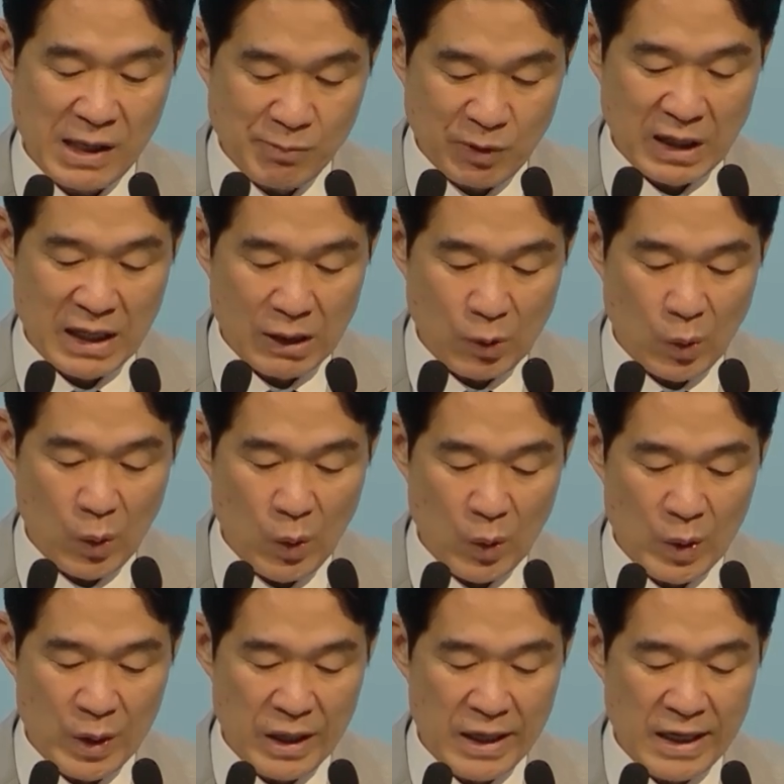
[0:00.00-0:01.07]
같고
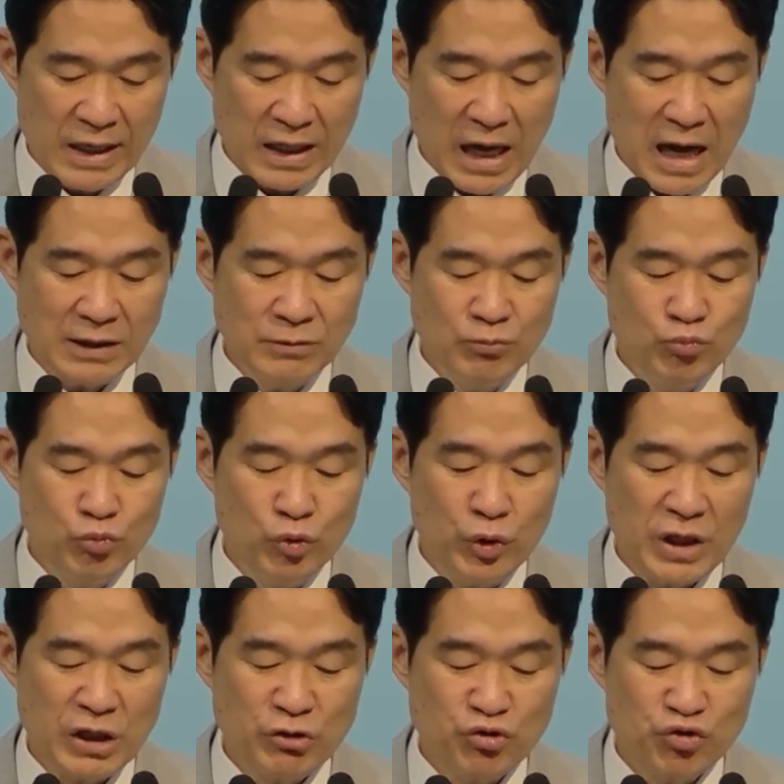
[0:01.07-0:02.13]

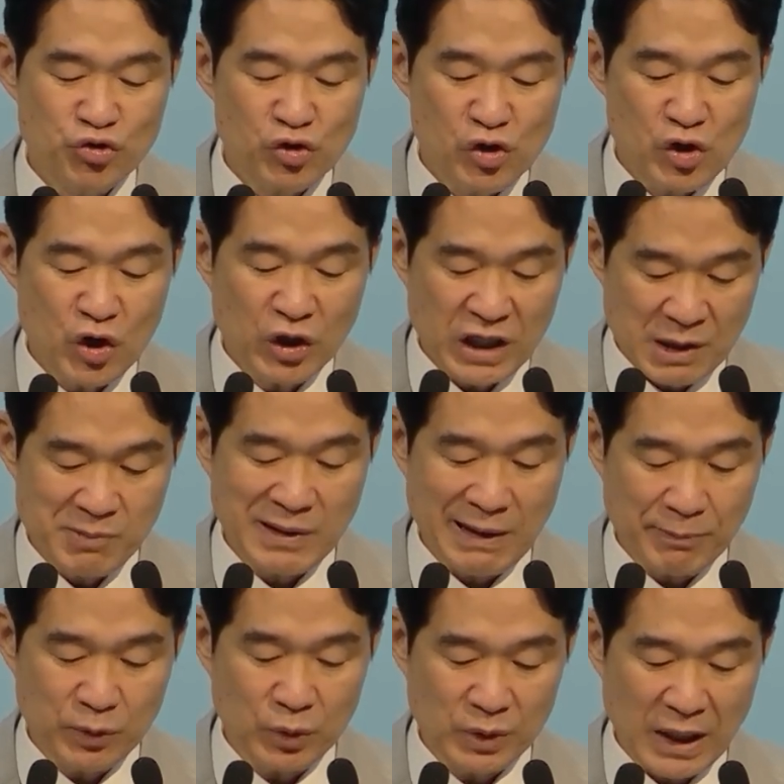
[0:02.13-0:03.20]
강물이 출렁임
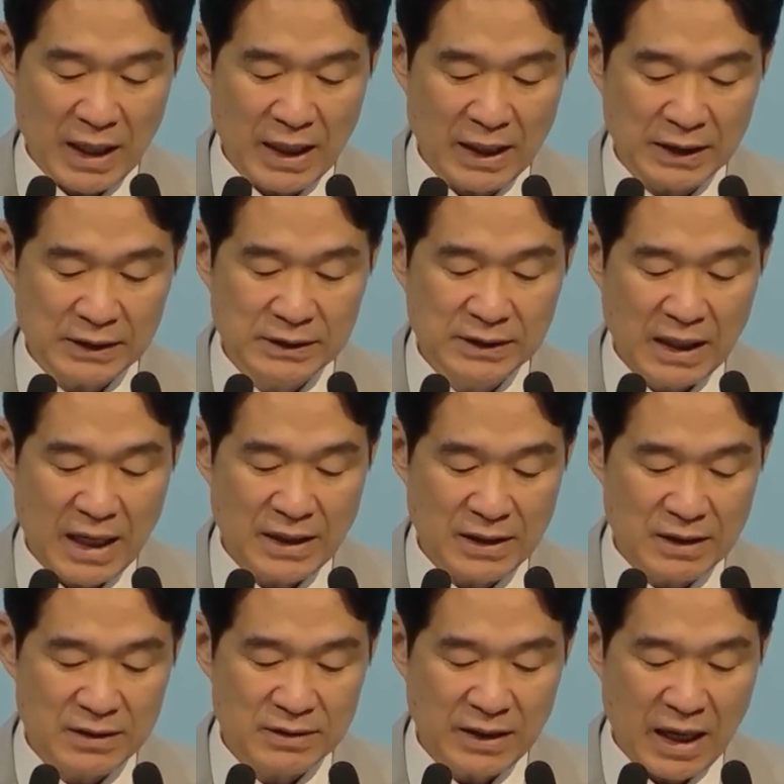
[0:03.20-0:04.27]
같도다 그가
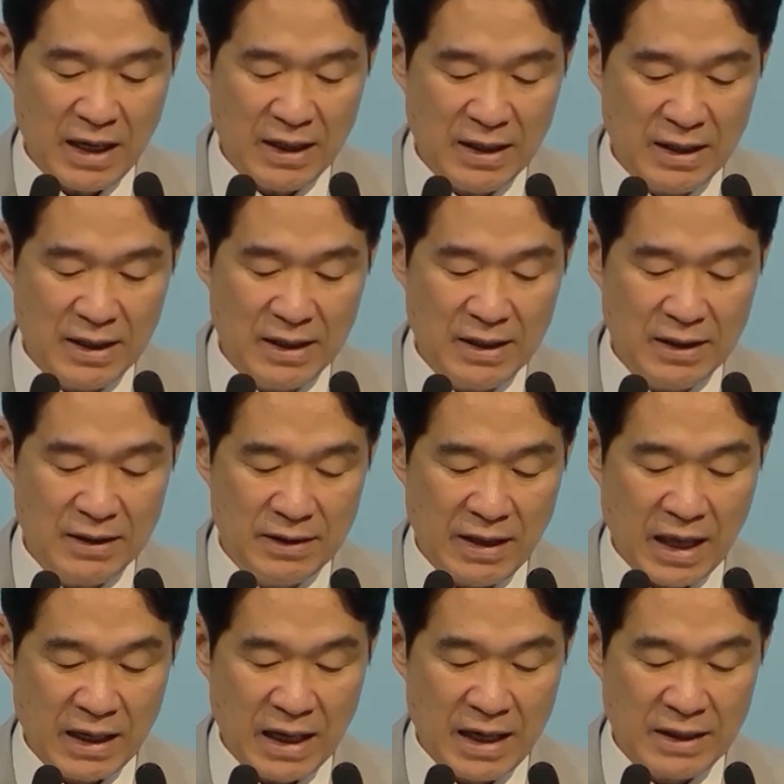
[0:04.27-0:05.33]
이르되
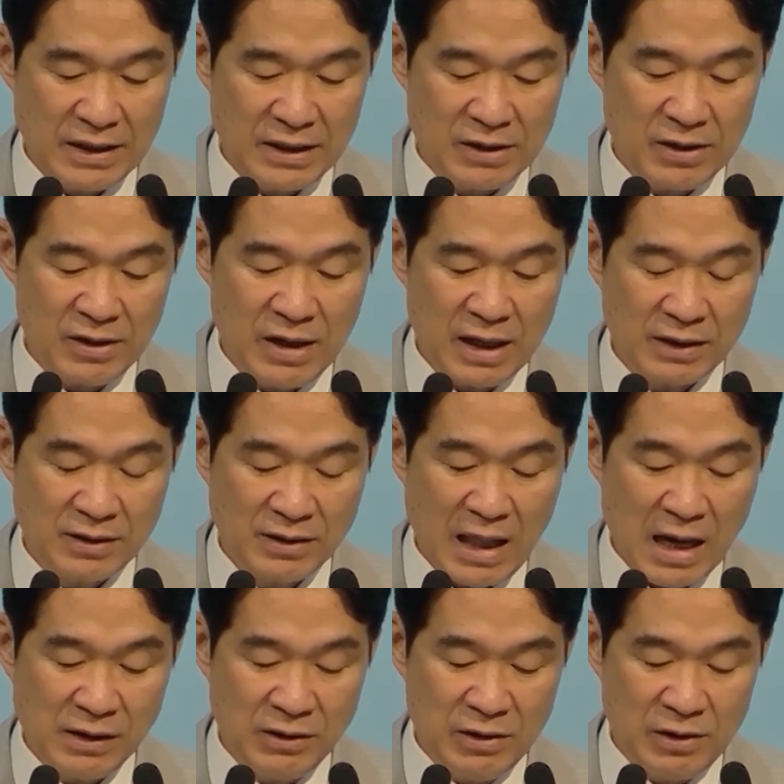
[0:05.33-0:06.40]
내가 일어나
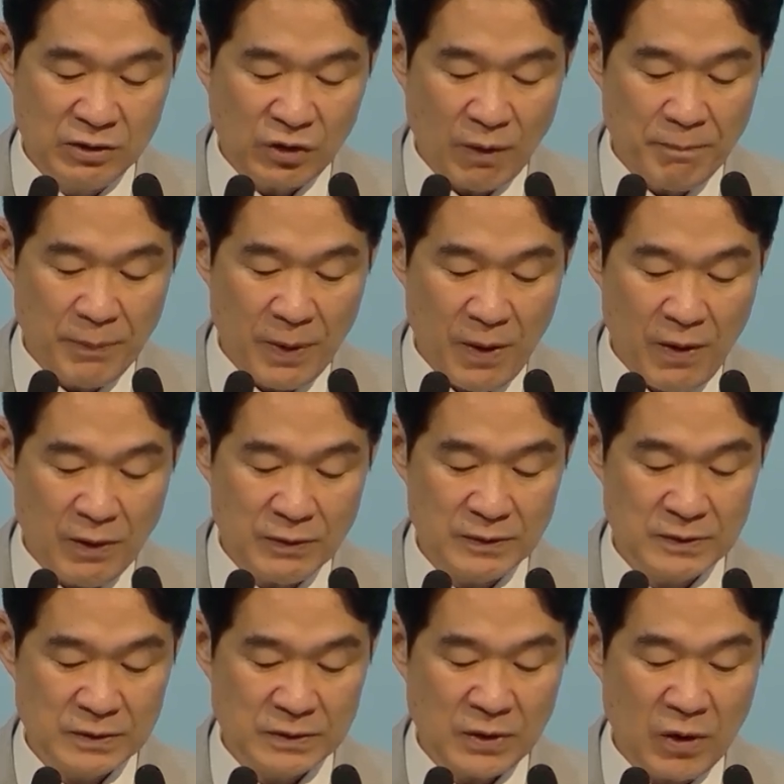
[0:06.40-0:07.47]
땅을 덮어
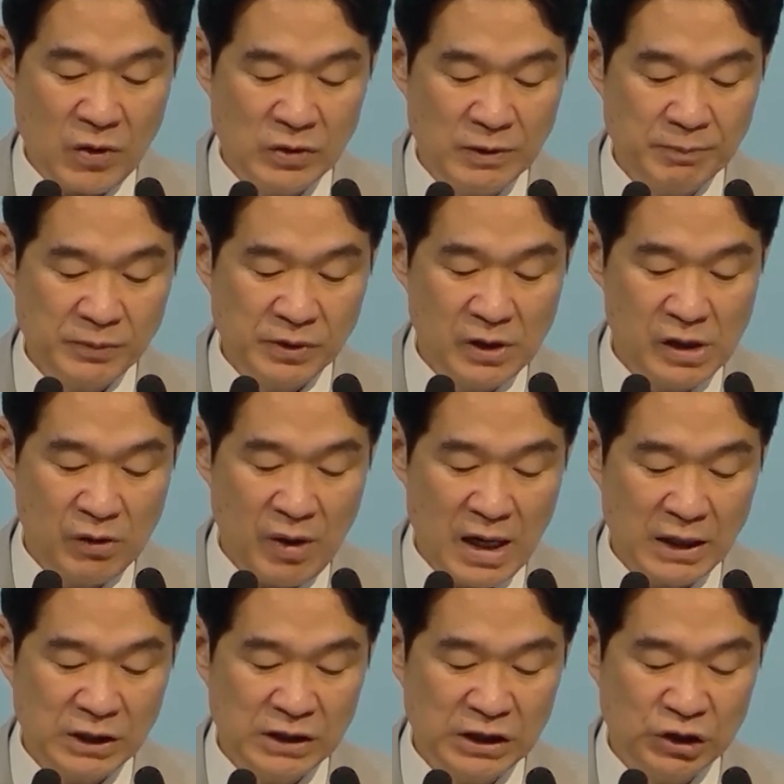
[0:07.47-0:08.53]

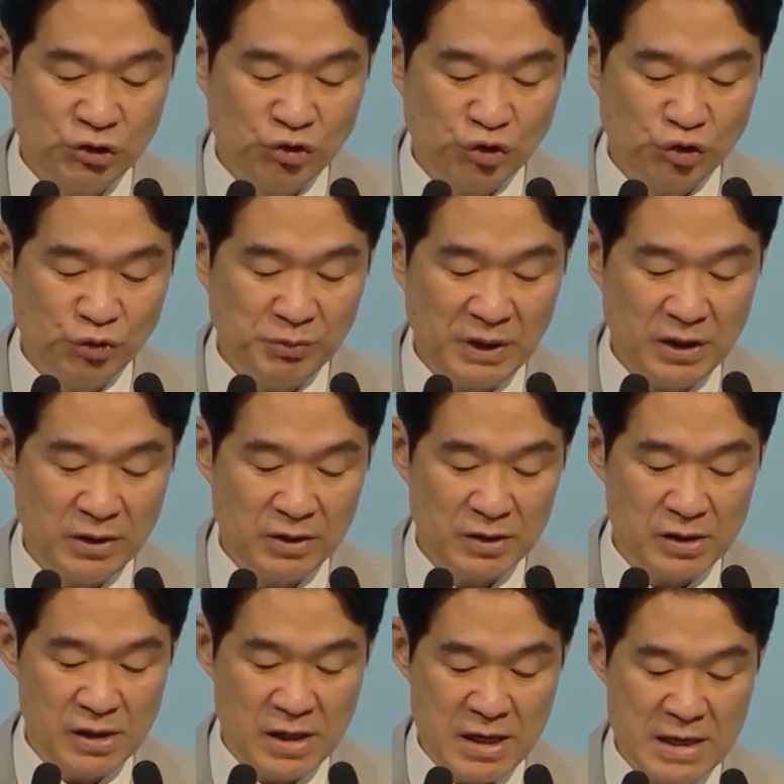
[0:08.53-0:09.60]
성읍들과 그
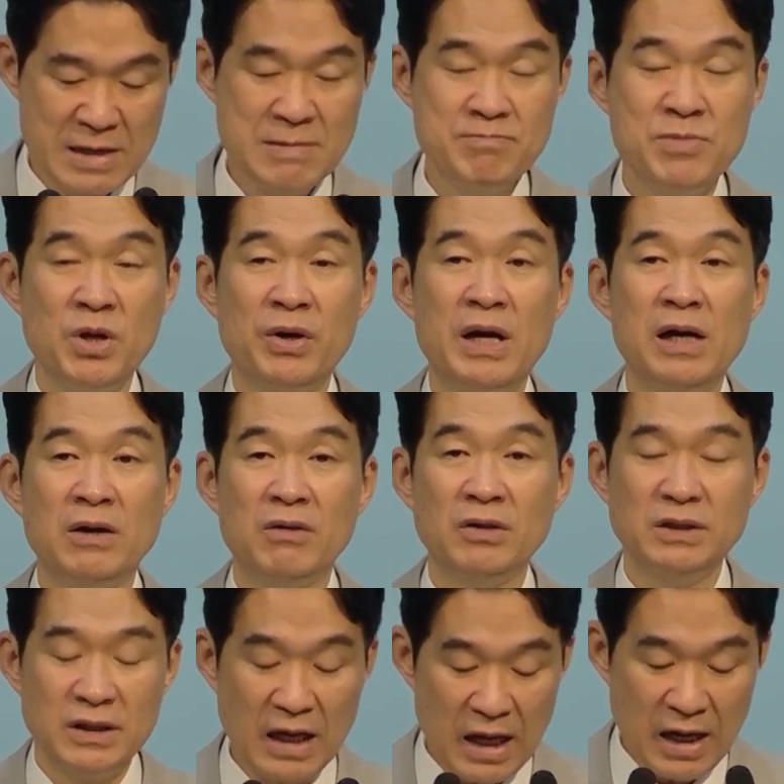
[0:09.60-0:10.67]
주민들을 멸할
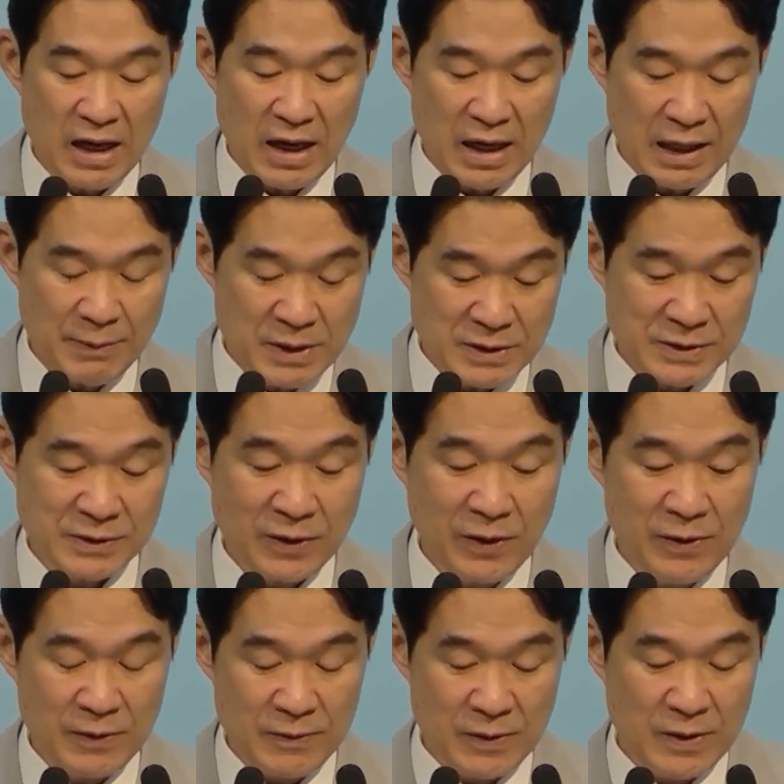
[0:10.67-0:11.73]
것이라
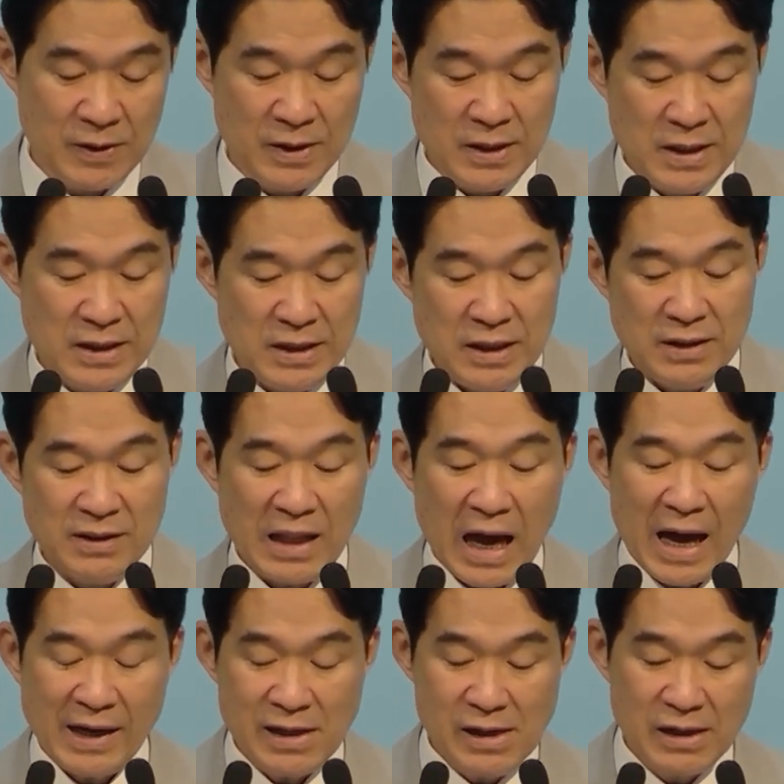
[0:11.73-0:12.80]
하면서 이
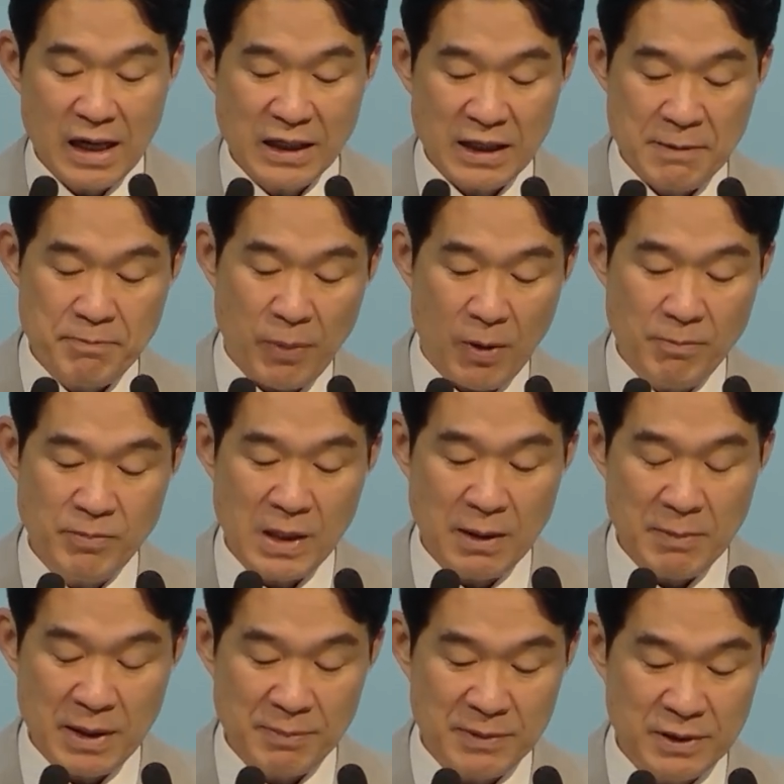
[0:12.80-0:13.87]
나일강이
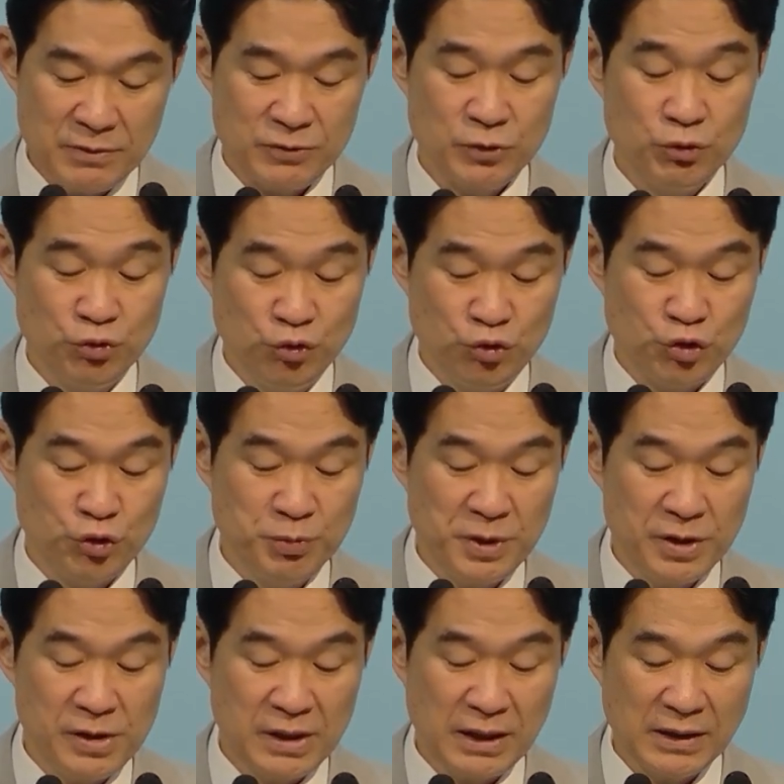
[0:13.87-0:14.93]
범람하면
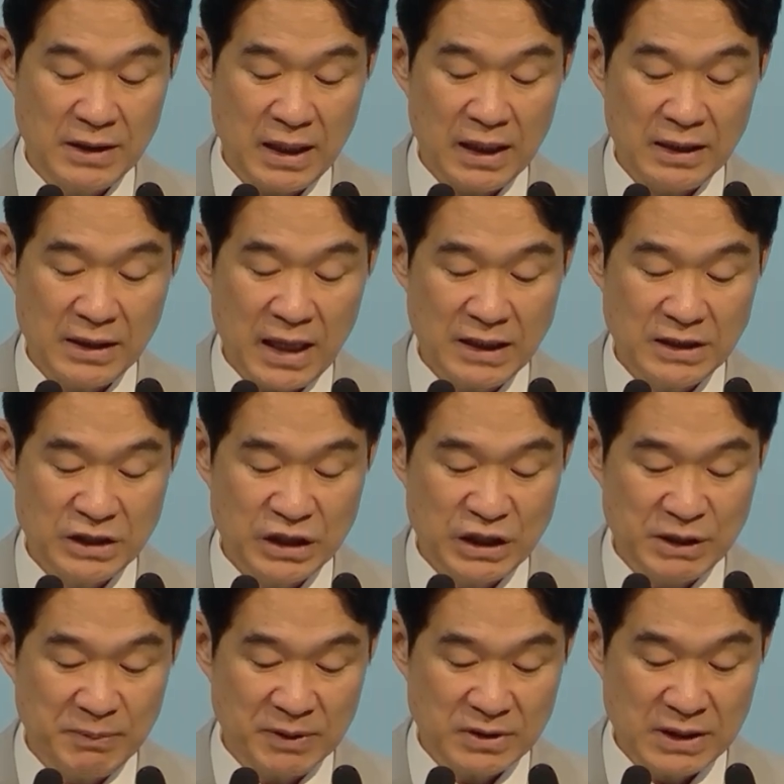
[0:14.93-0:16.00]
주변을 갖다가 다
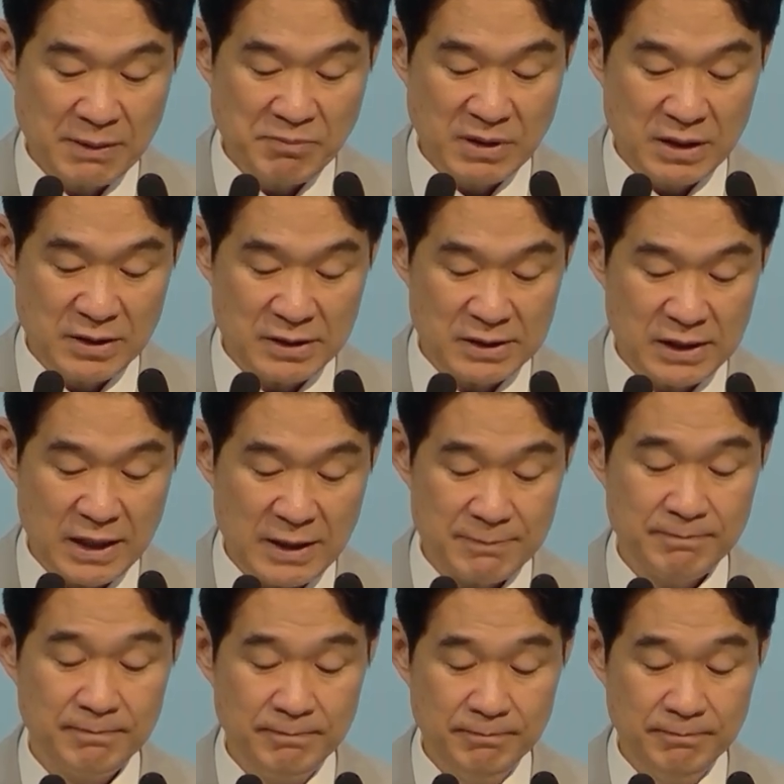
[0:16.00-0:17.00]
집어삼키듯이